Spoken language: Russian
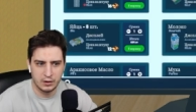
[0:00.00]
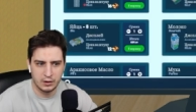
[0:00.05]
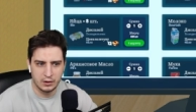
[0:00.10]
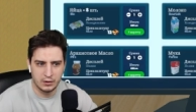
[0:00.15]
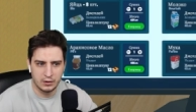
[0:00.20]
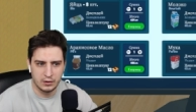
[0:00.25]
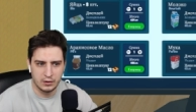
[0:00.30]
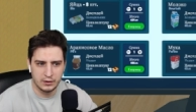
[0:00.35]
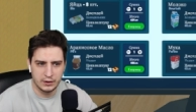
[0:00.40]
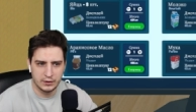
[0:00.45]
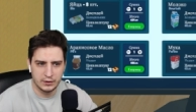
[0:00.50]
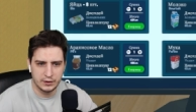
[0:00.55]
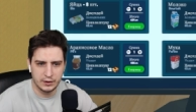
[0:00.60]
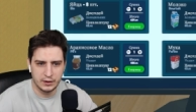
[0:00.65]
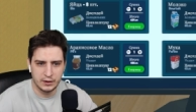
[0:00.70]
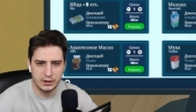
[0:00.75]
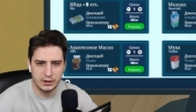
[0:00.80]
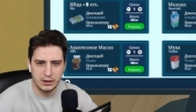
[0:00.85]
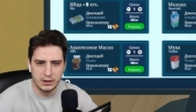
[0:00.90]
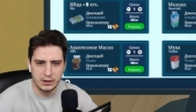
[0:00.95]

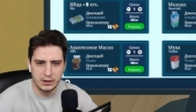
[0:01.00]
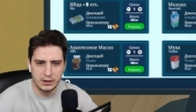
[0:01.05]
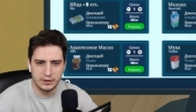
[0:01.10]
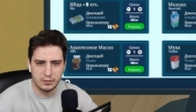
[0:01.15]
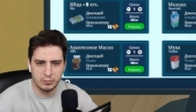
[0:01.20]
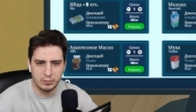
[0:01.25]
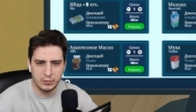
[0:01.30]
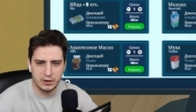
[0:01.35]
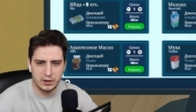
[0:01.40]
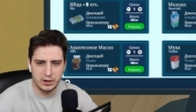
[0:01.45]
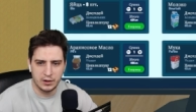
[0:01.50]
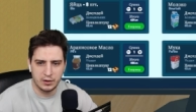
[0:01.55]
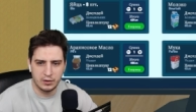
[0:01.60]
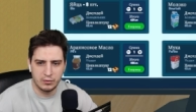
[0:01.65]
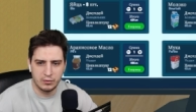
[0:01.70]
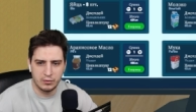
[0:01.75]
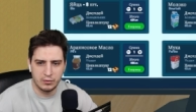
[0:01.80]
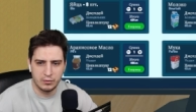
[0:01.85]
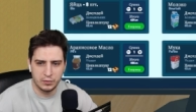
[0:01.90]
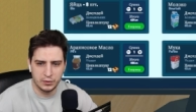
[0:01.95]
Да-да-да. Так,
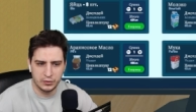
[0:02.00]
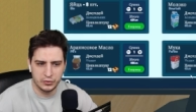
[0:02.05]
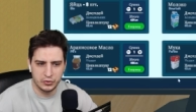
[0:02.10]
молоко,